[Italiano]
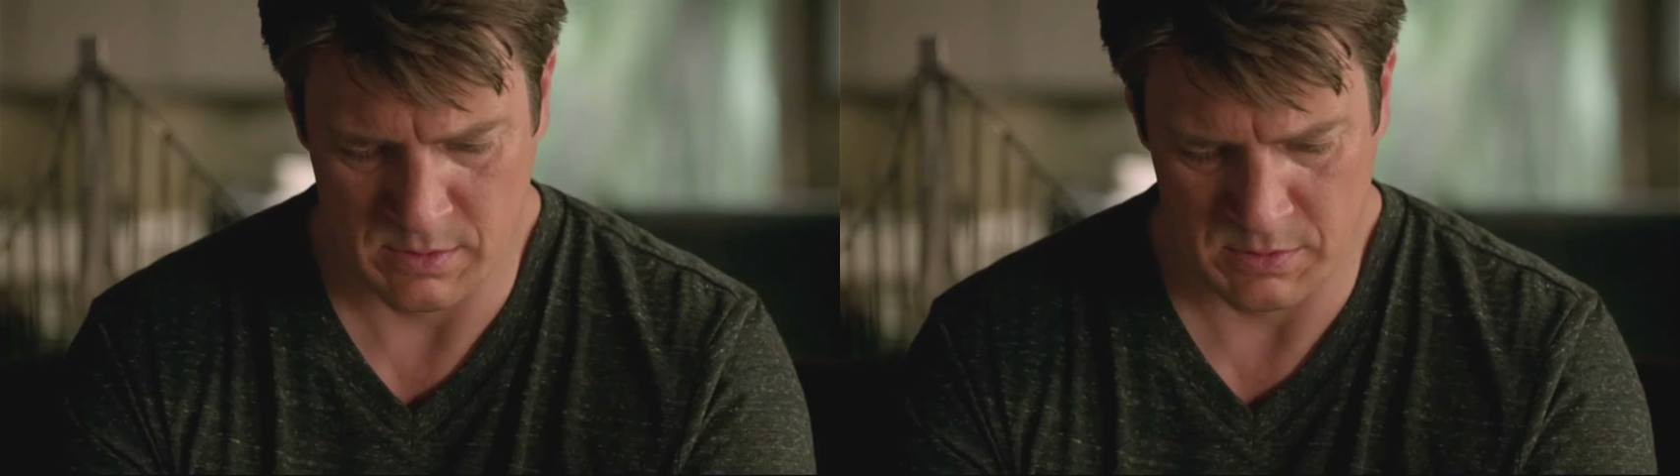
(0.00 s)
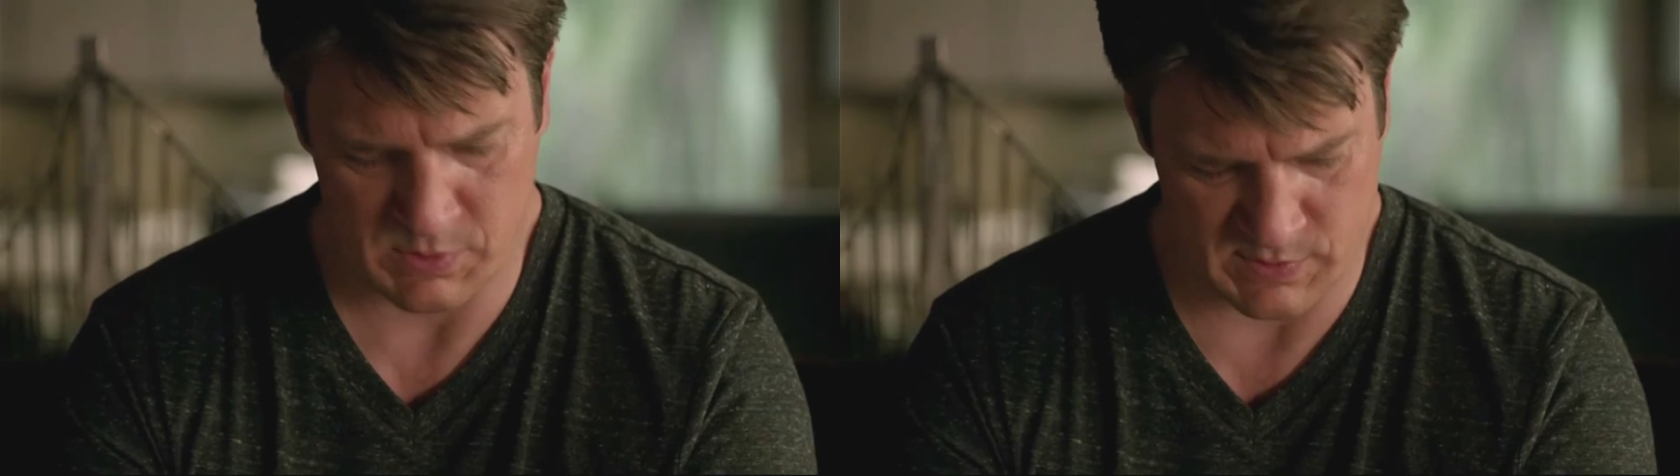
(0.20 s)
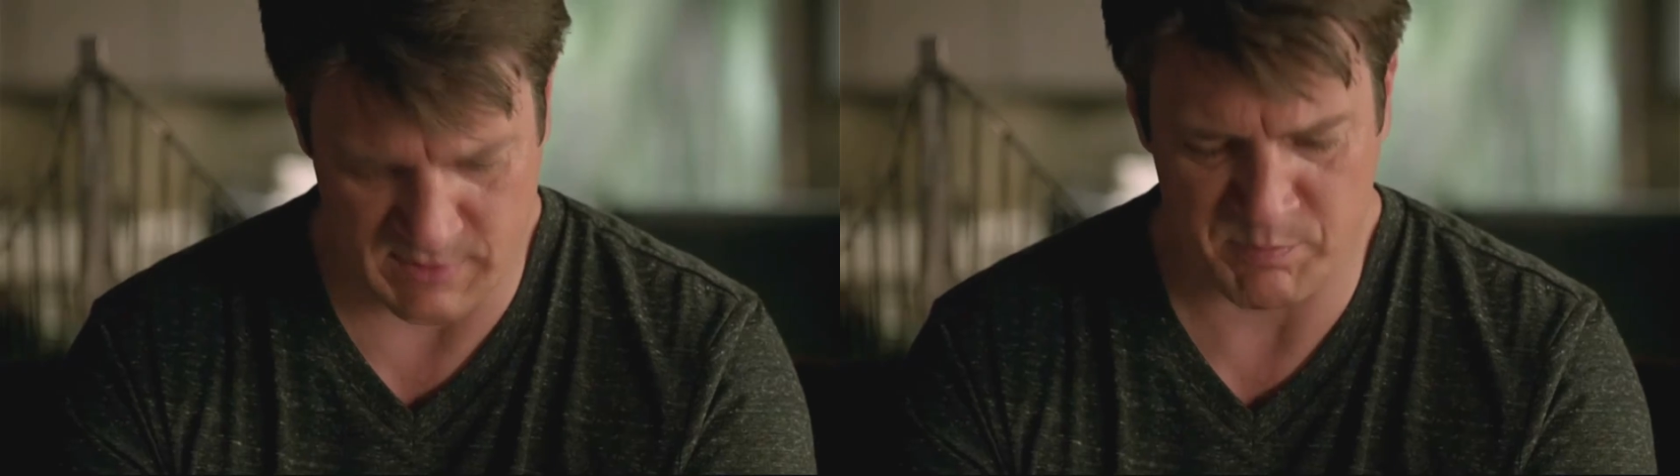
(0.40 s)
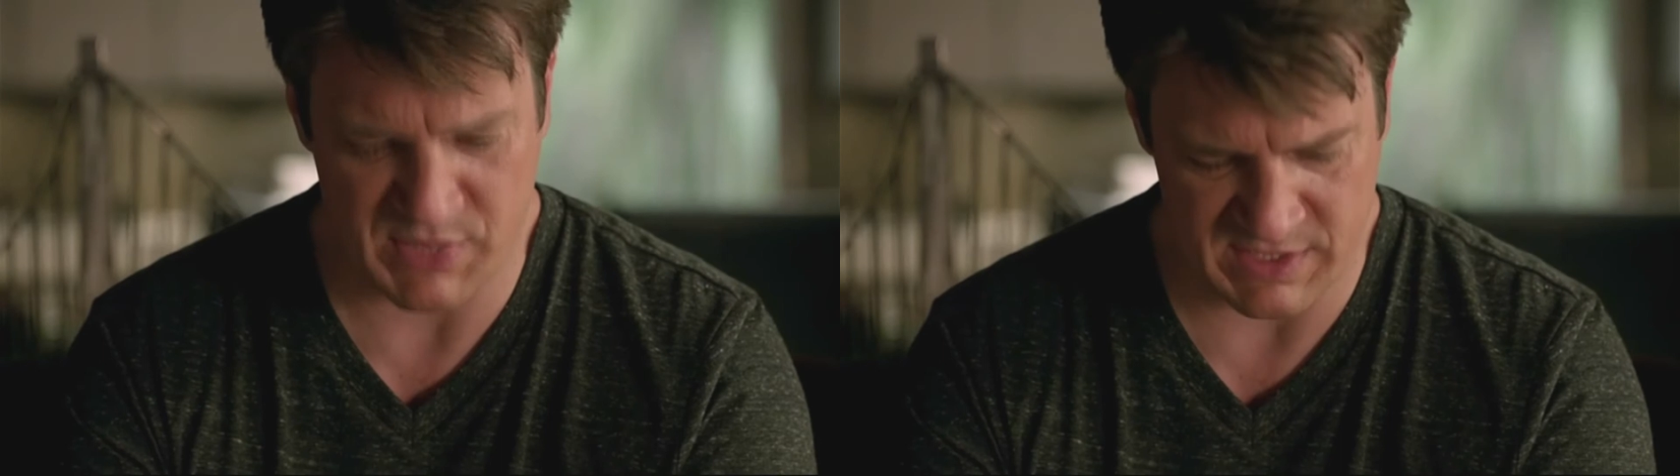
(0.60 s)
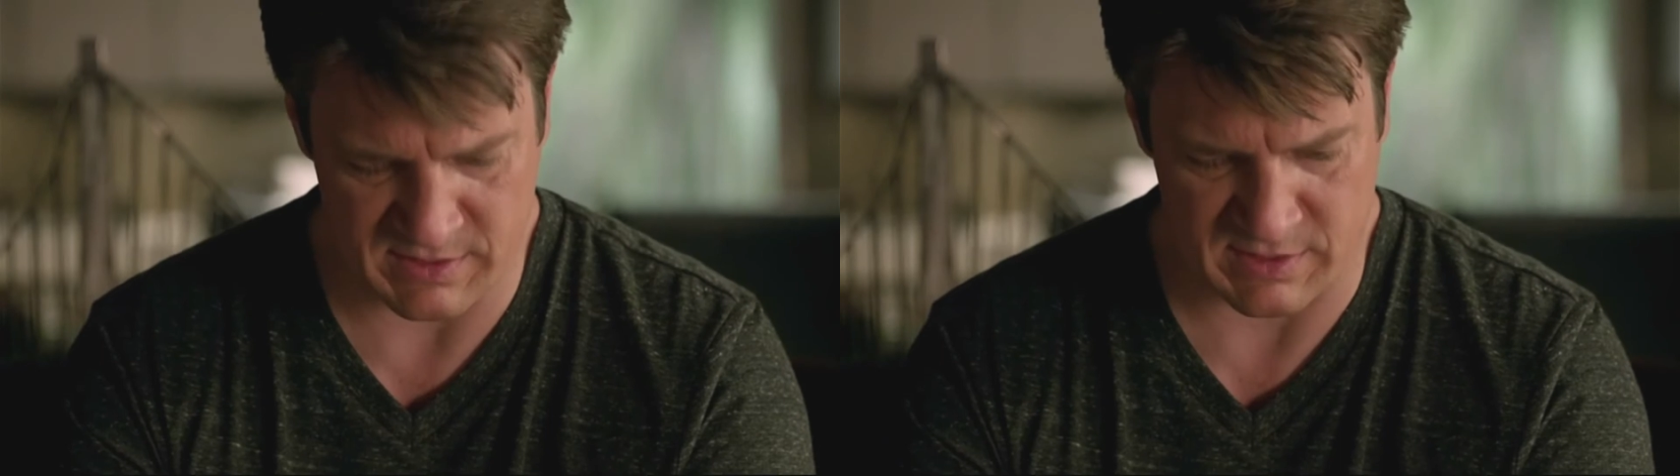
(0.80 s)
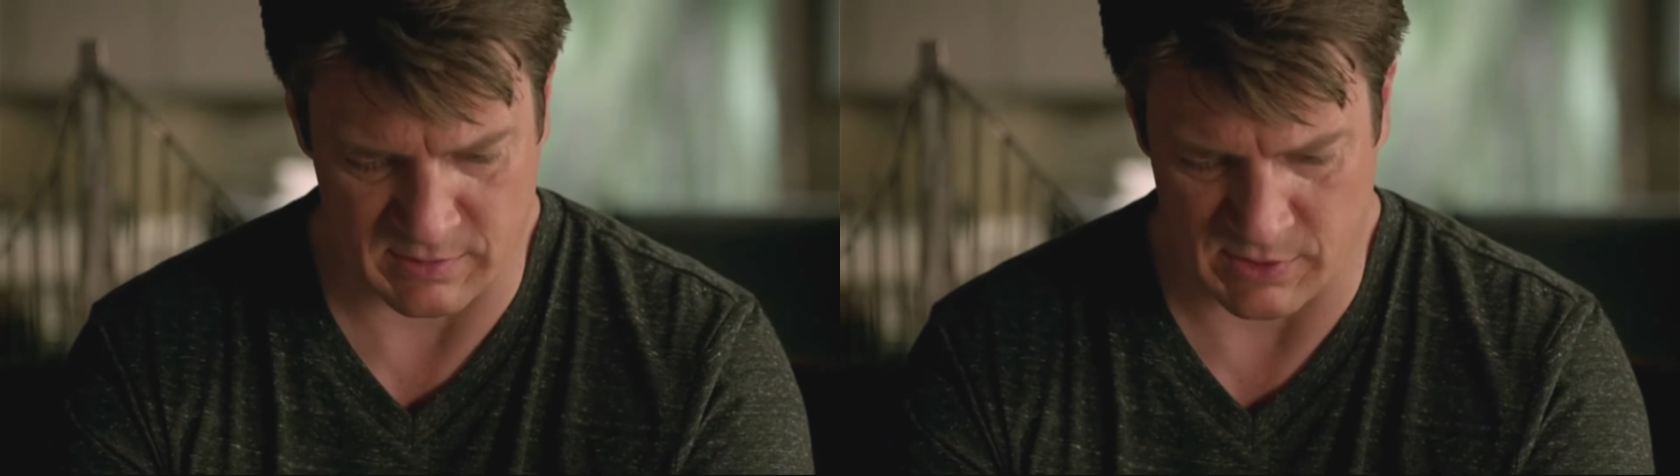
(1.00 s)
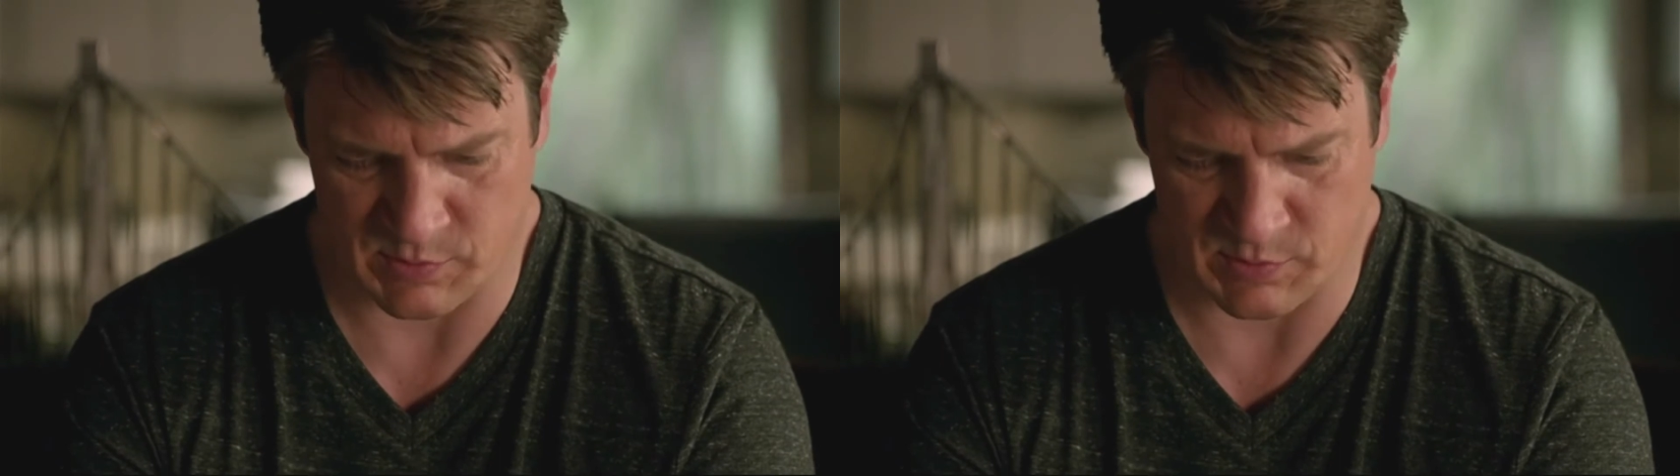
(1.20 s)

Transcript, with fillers: no, no, era un pranzo di lavoro.